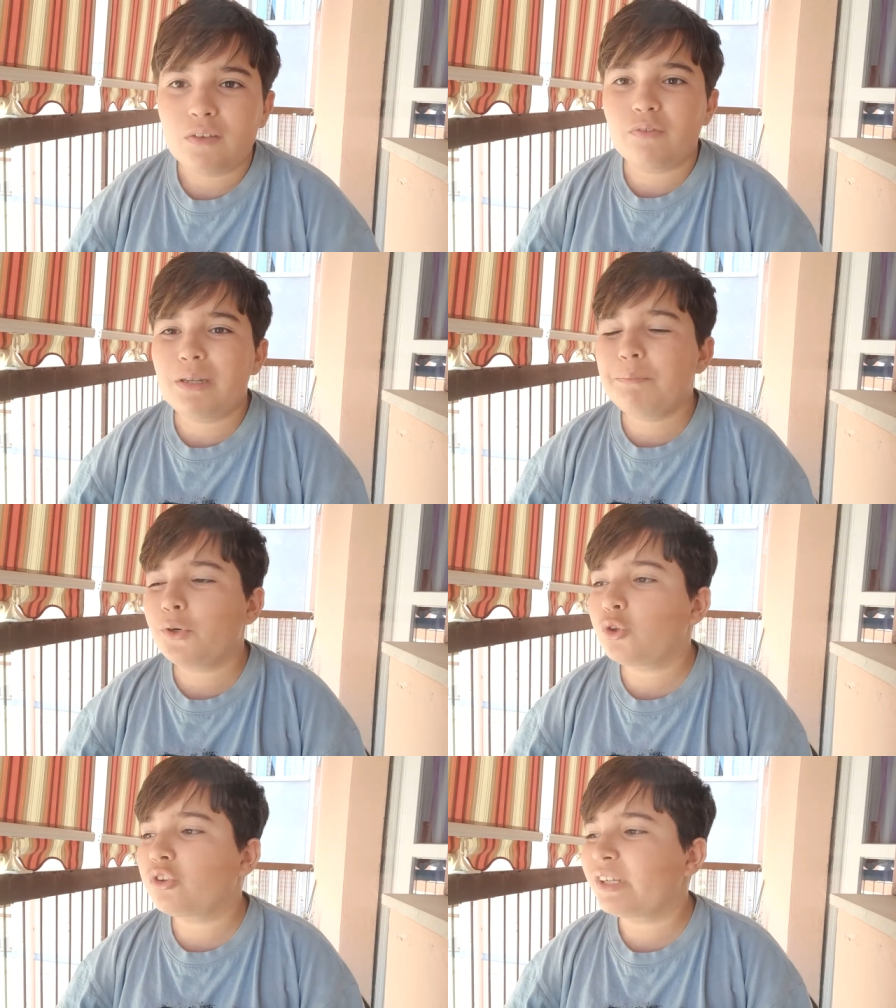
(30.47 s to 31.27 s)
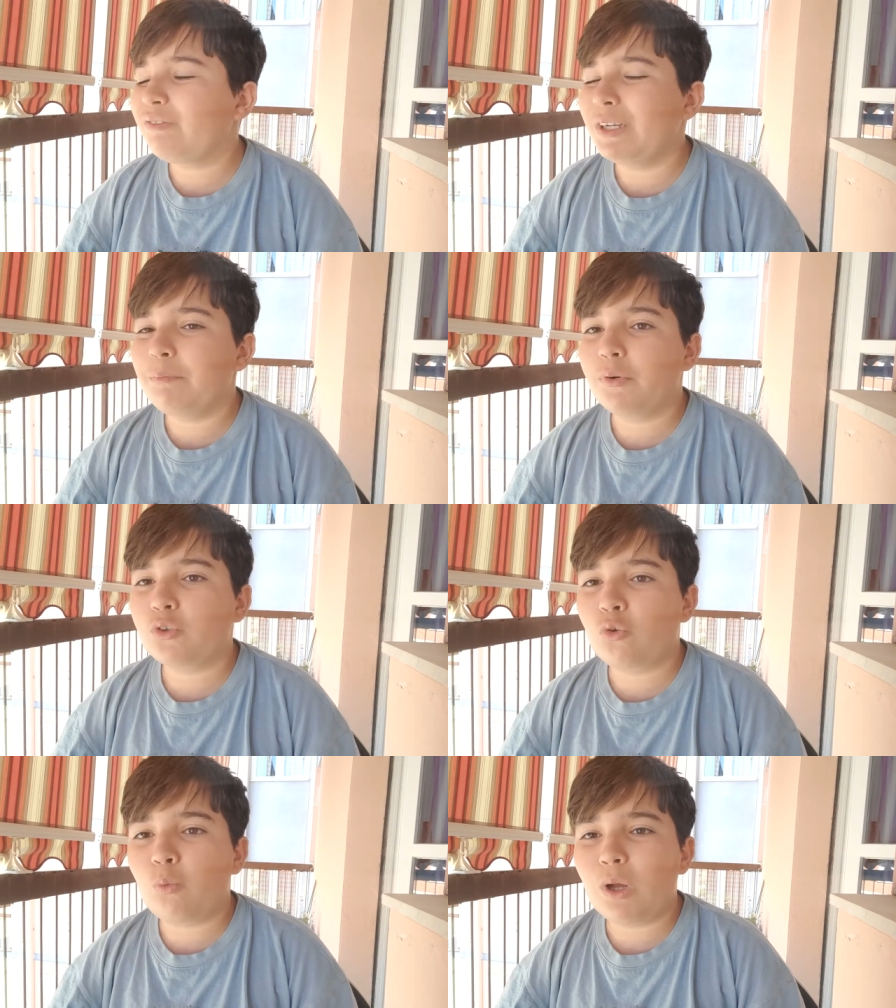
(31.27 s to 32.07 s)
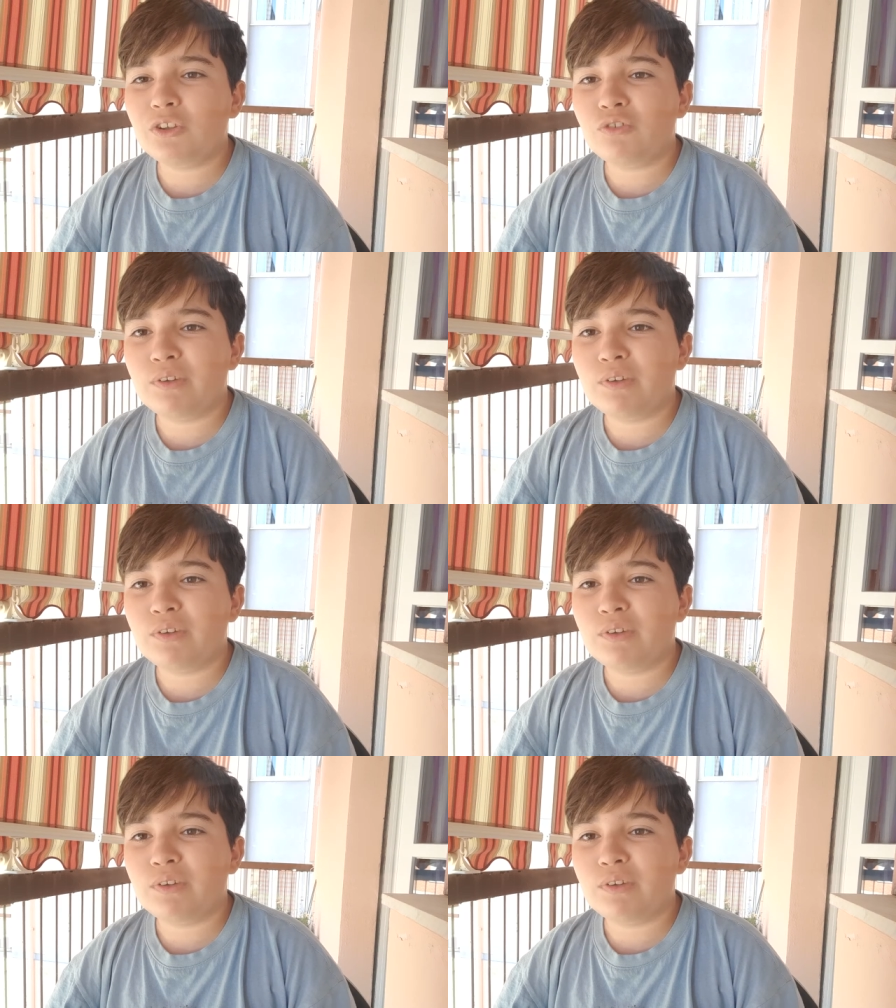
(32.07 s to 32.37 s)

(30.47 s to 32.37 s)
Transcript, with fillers: ve ne porto tre, ve ne porto quattro,